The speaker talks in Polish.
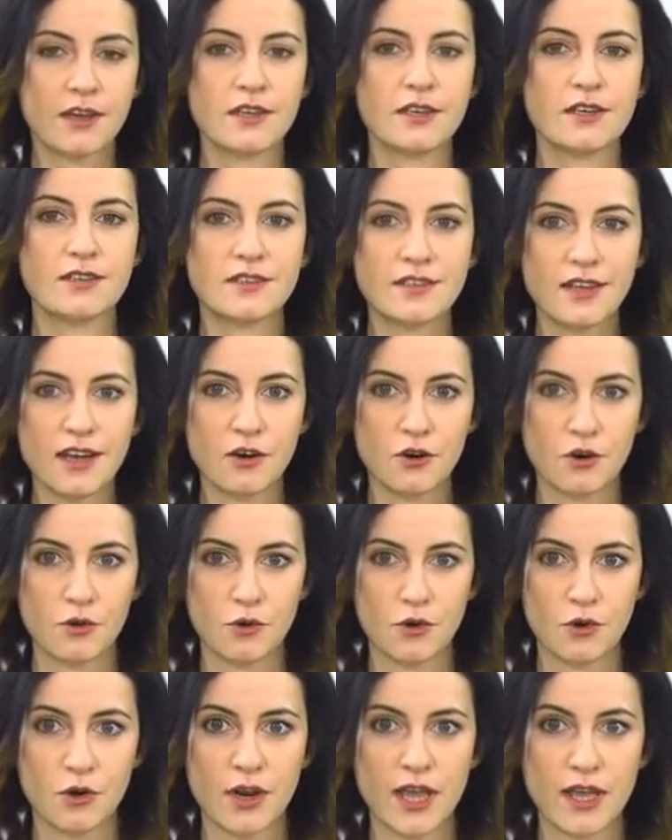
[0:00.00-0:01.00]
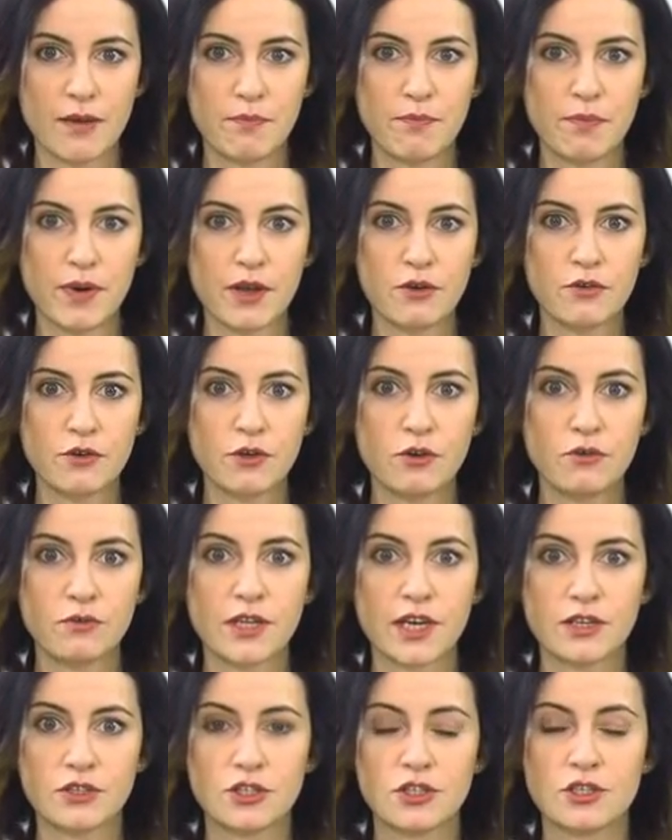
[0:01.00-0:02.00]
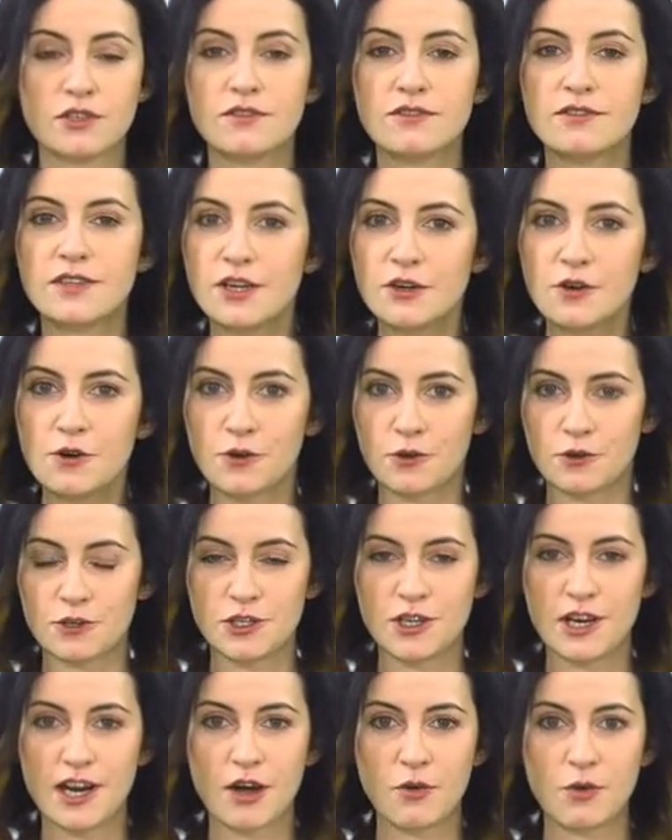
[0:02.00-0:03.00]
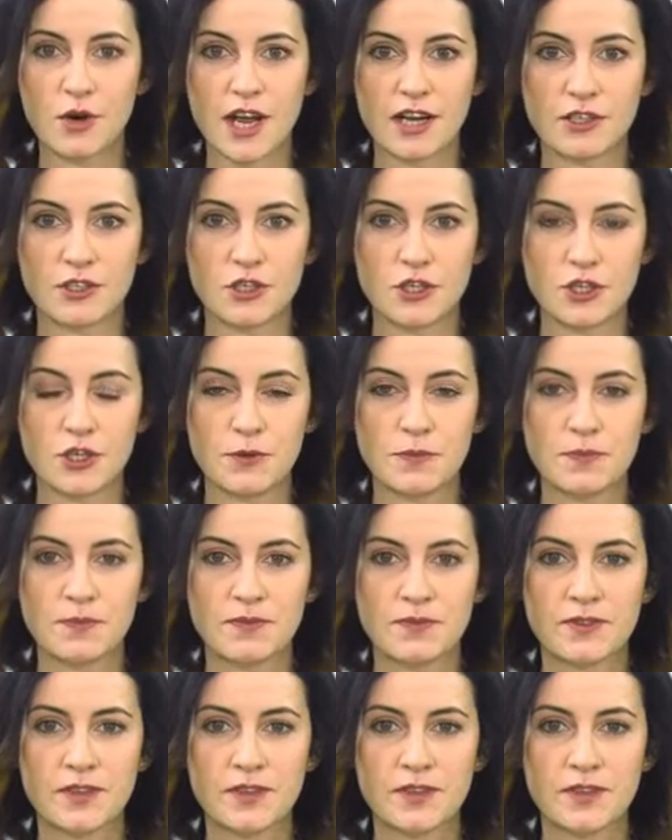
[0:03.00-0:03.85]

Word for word: I taką rolę pełnią nasi tegoroczni laureaci.